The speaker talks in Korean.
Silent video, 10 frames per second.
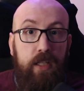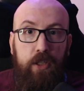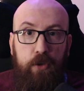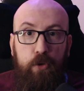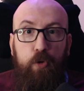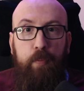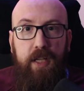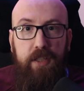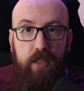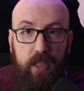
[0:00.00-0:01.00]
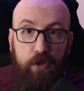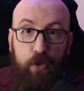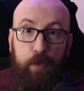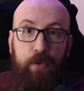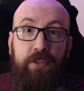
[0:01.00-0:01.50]
그리고 만약에
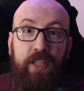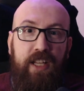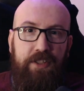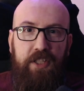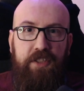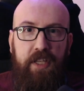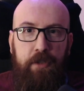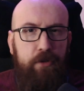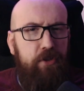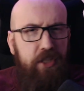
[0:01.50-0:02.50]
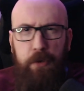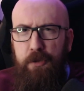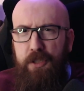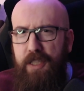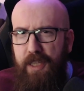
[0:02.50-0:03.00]
여러분 제 채널
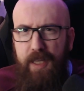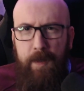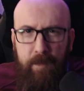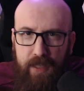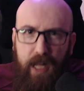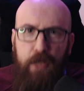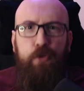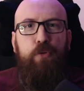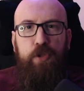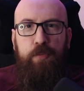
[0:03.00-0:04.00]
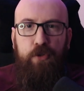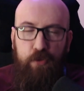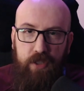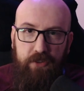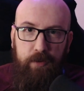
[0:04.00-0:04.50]
친구들에게 알려주시면
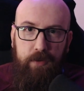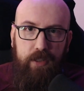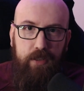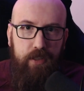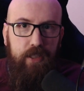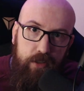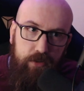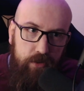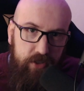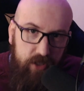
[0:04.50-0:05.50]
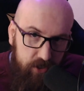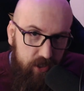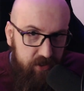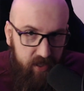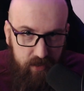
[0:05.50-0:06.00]
좋겠습니다. 저는 진짜
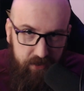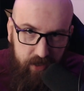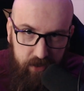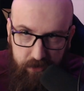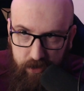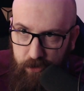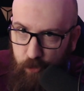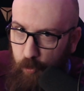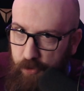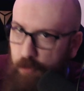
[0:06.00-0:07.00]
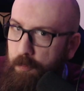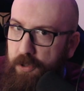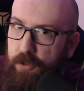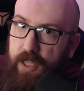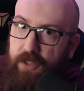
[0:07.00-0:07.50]
채널 상승에 도움이 좀
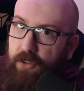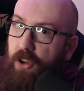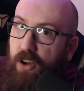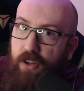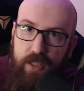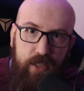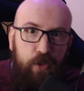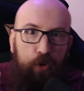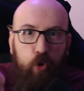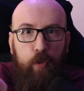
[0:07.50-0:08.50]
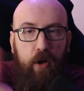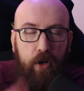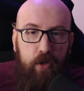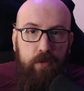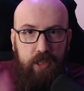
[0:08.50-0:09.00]
필요해서요.
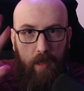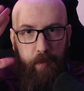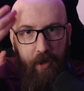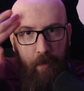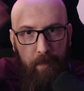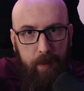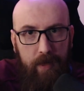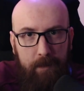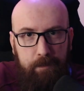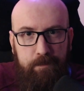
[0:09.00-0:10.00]
고마워요. 다음에 봐요. 바이바이.